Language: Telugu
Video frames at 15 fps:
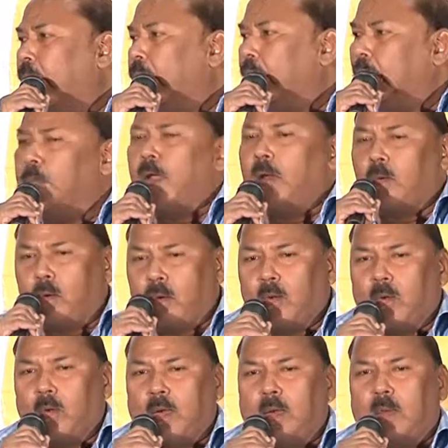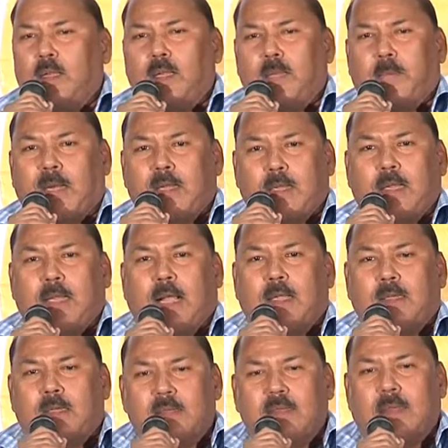సినిమాను కొనుక్కొని ఇది ప్రజల దాకా
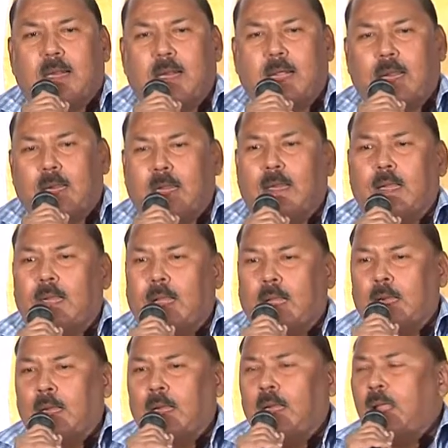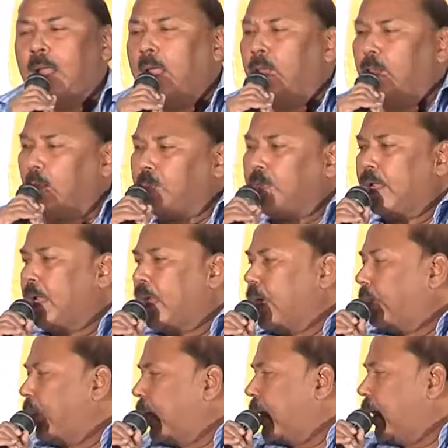తీసుకెళ్ళాలి అని వంశీ గారి
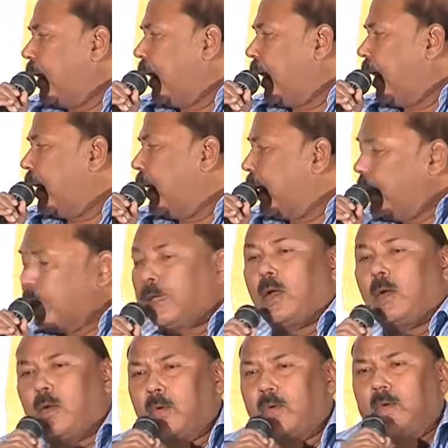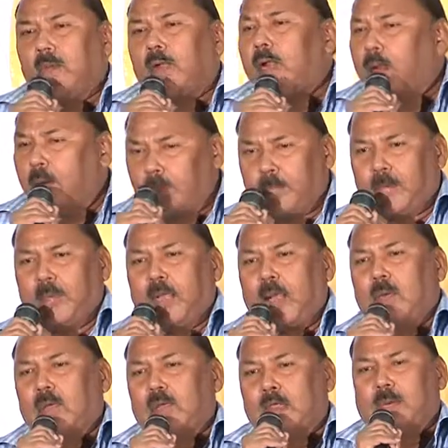పట్ల ఆయనకి ఎంత గౌరవం ఉందో నేను ఇప్పుడు
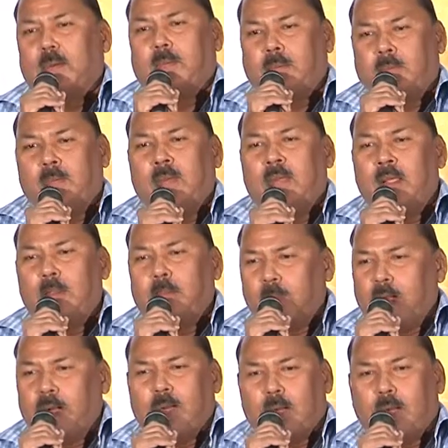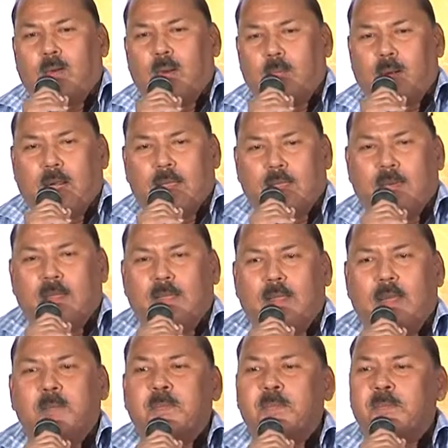దాకా వచ్చేటప్పుడు మాట్లాడుకున్నప్పుడు
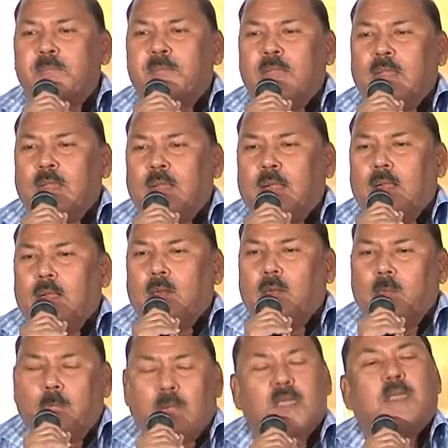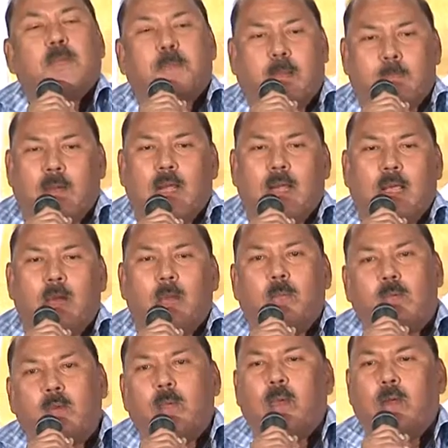అర్థమైంది మంచి ప్రమాణాలు
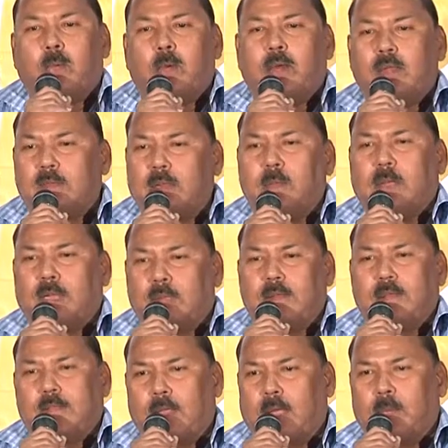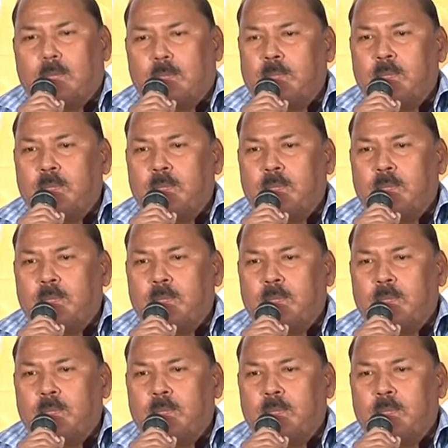విలువలు ఉన్న సినిమా తీస్తారు